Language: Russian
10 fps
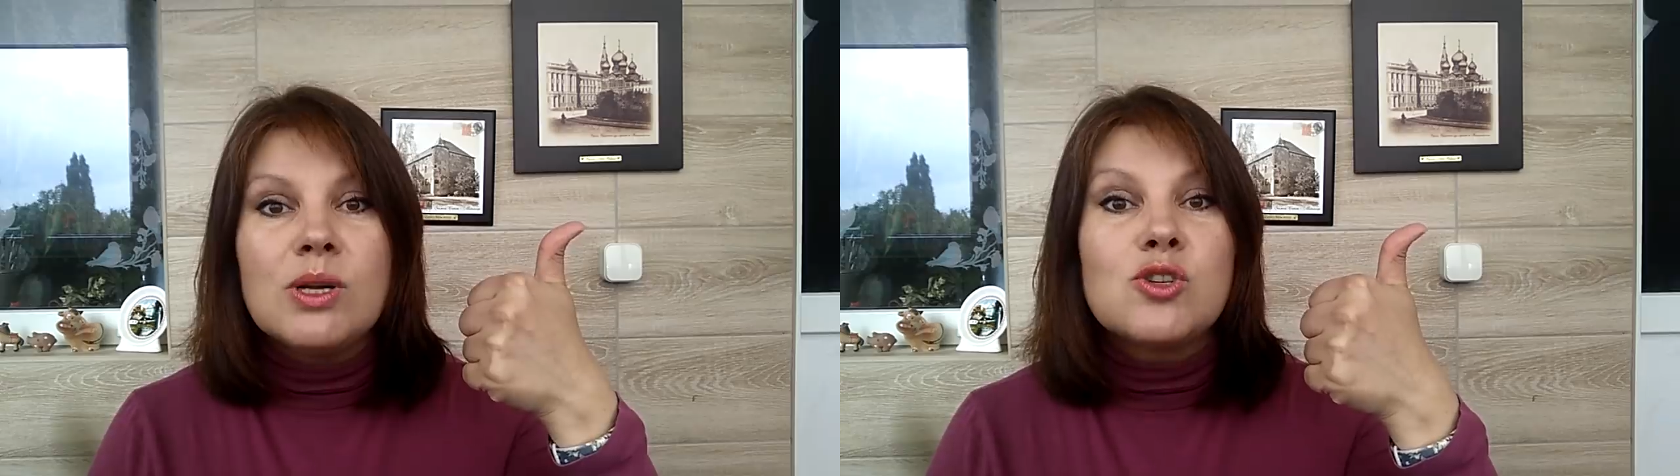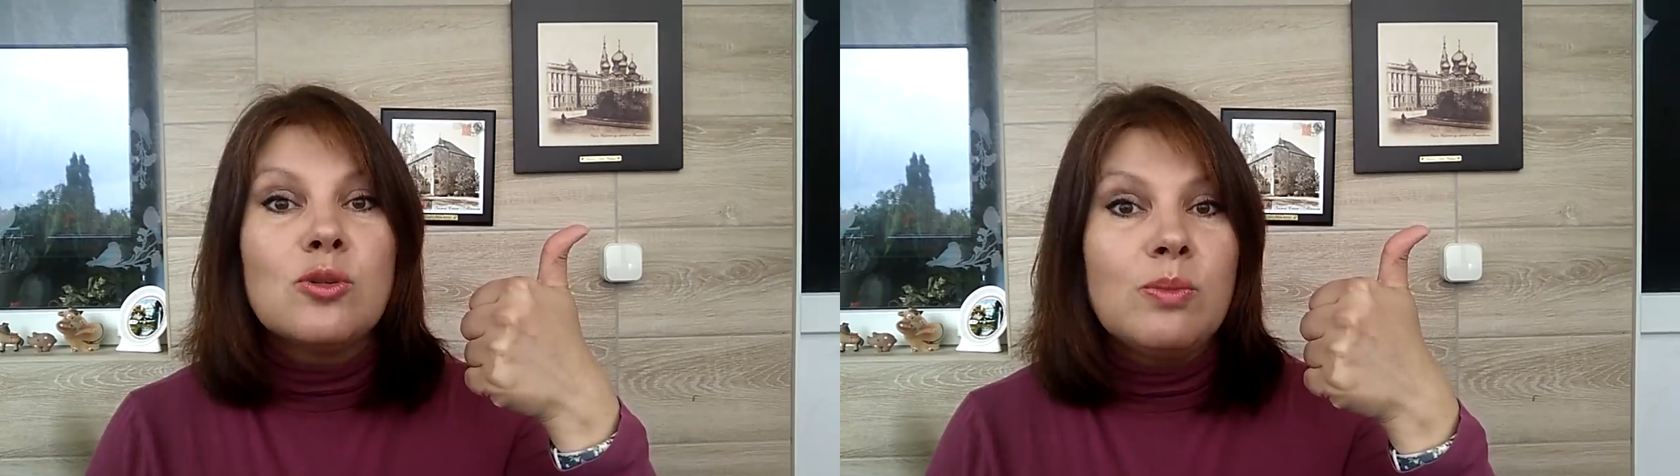
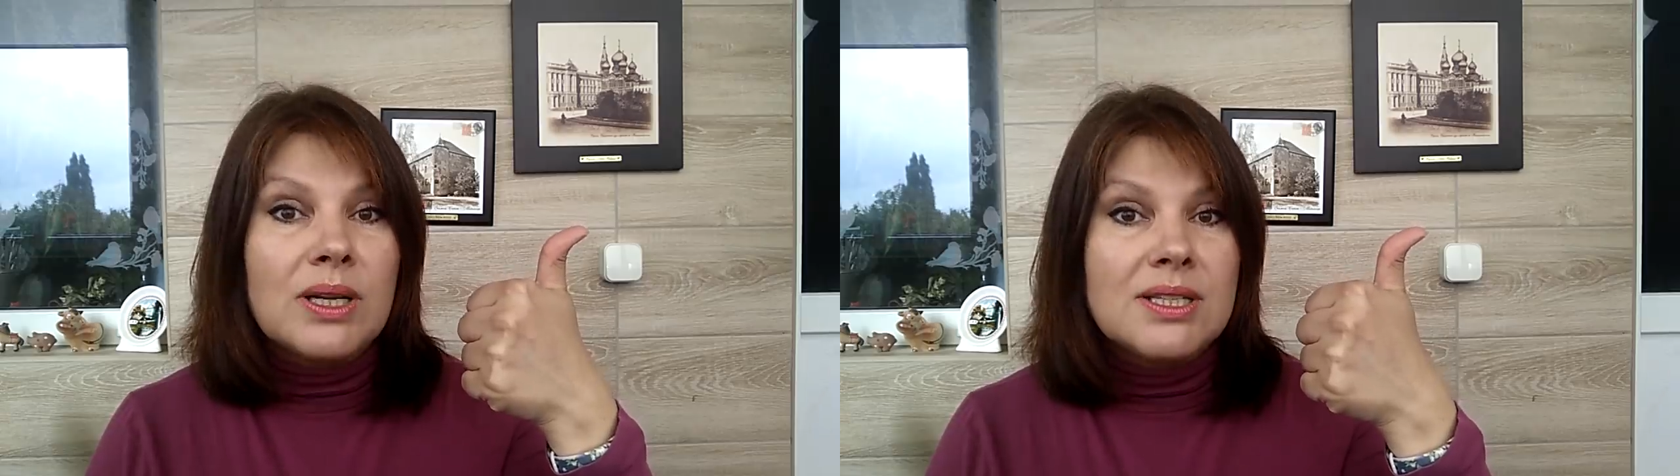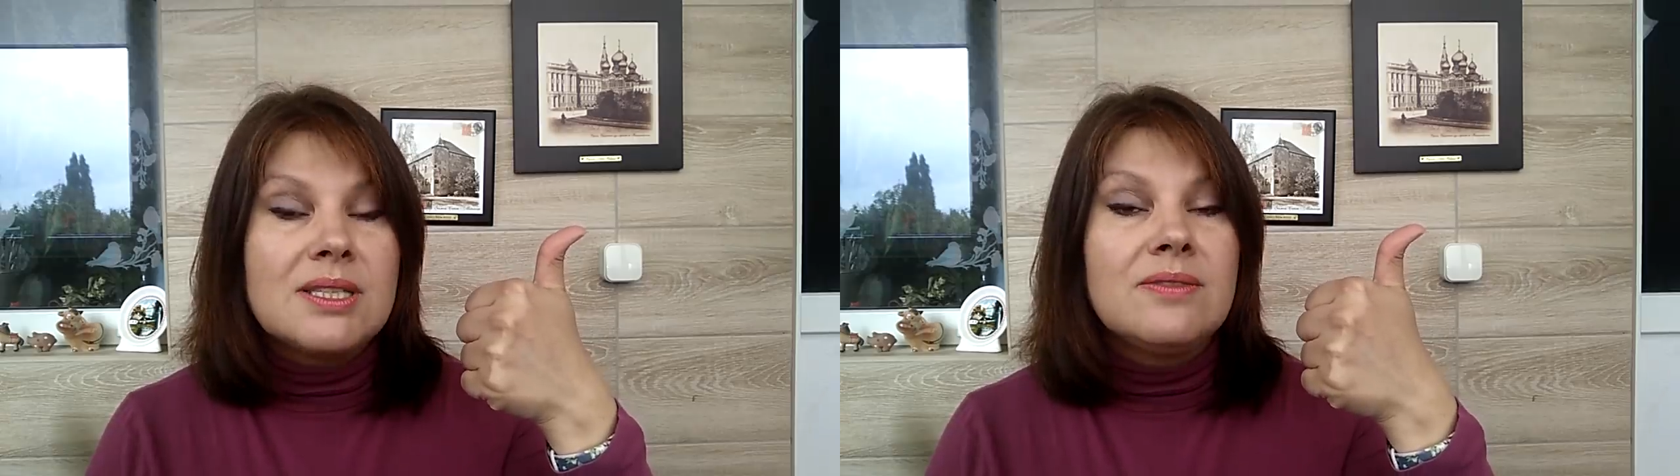«Большой
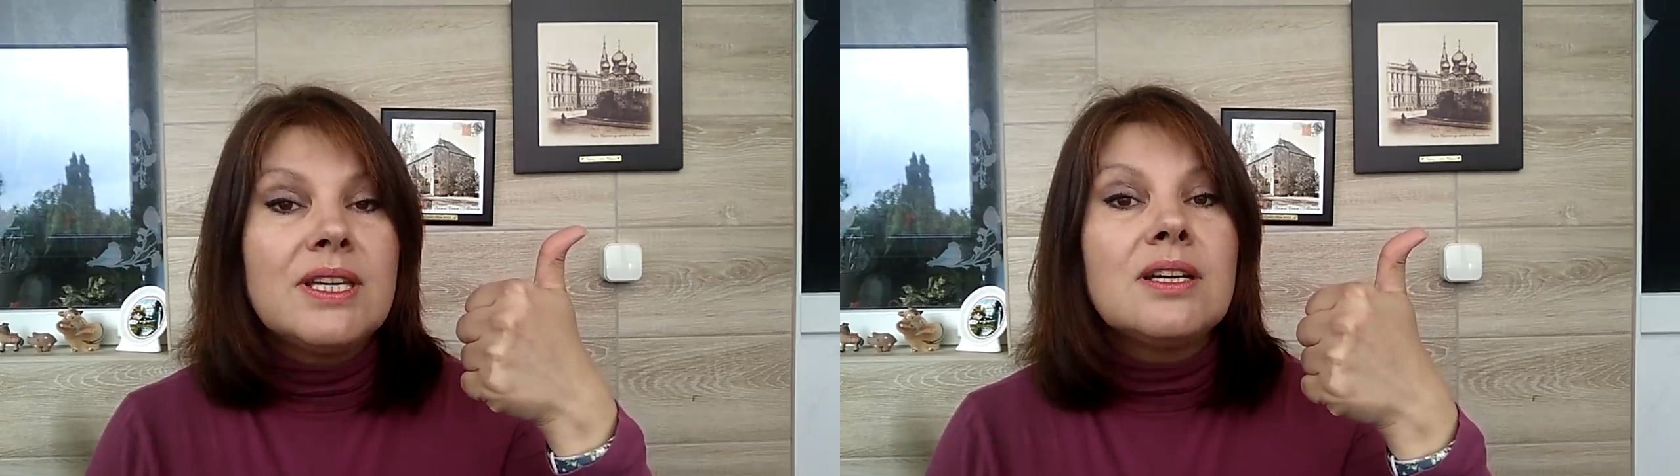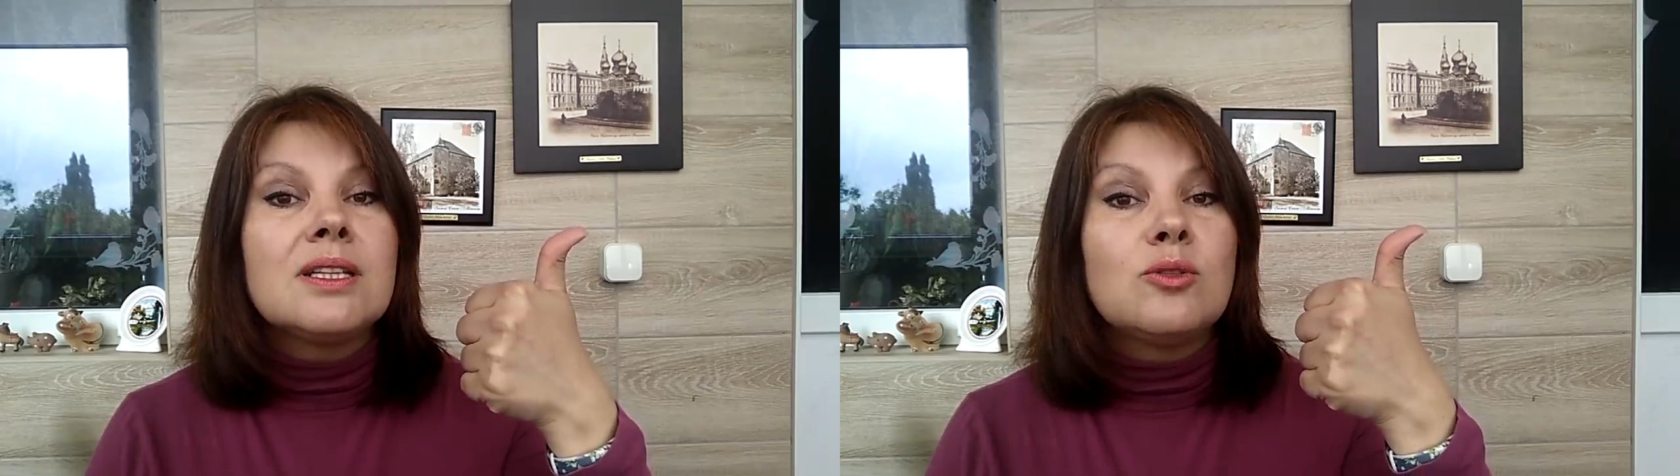палец
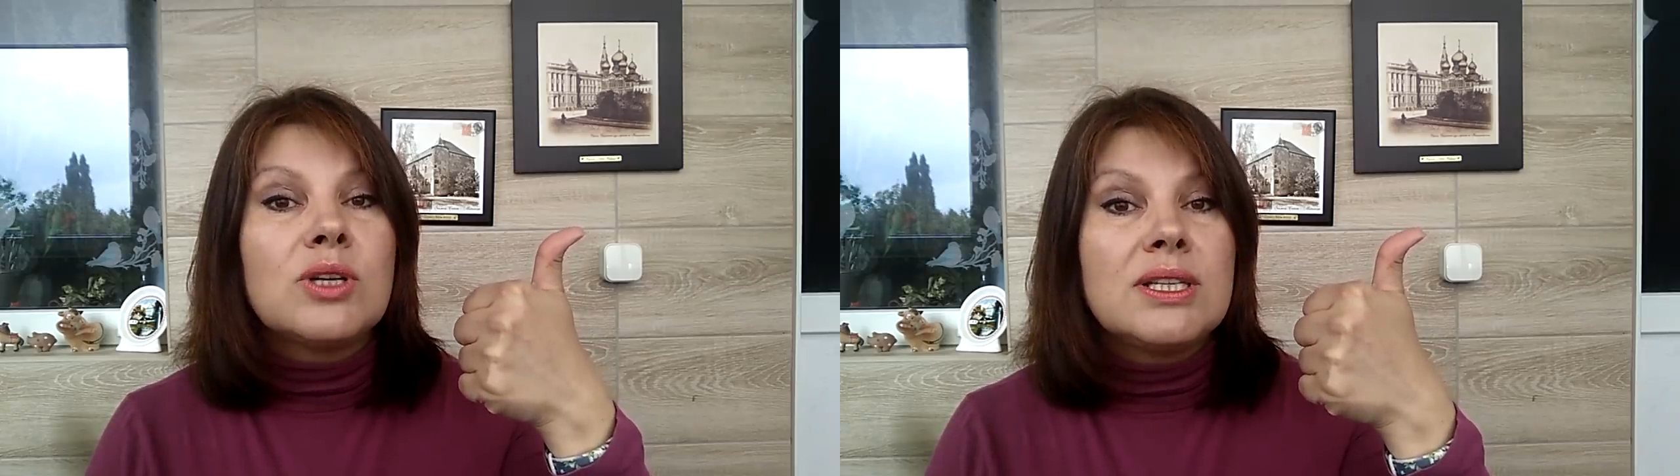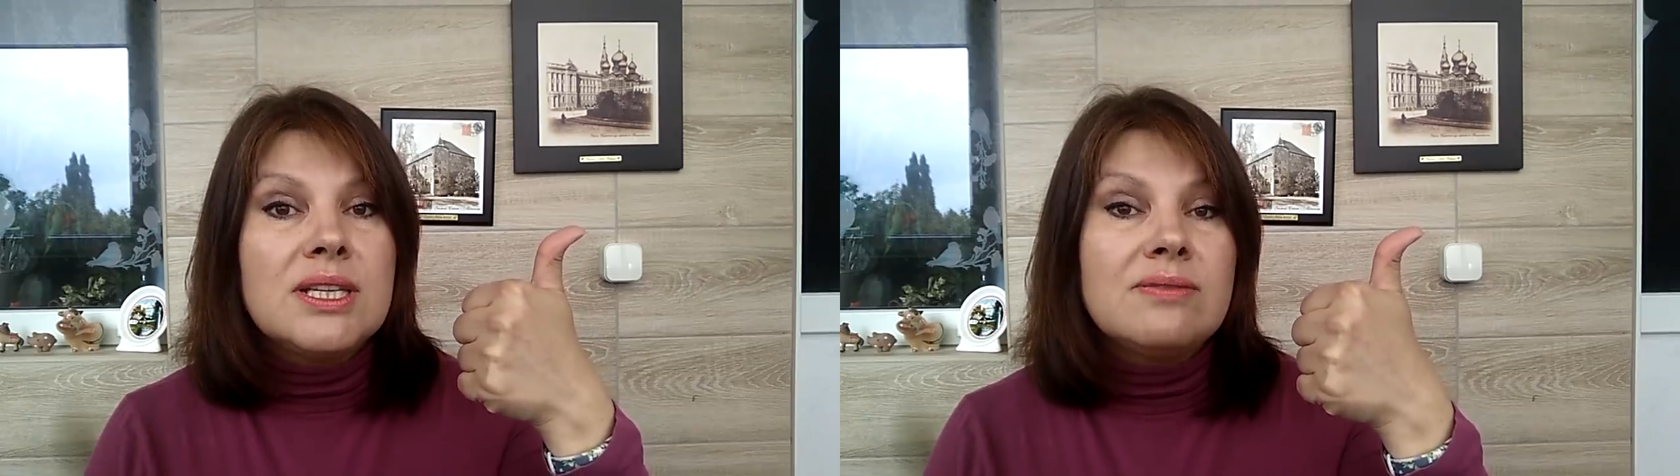вверх»,
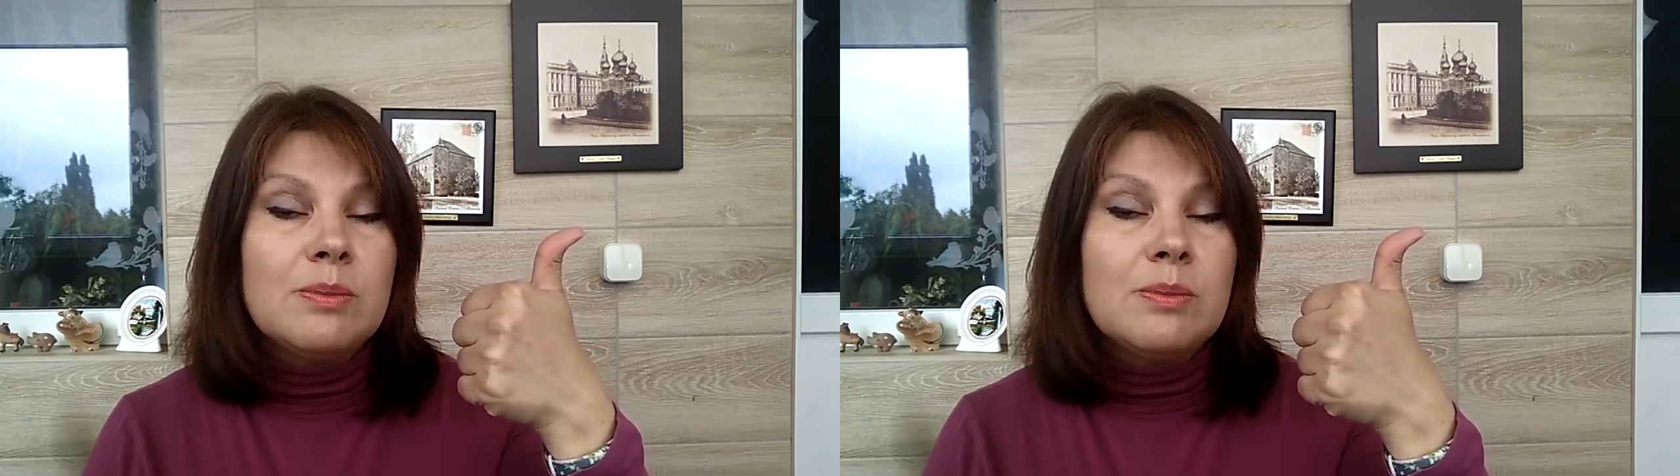которая есть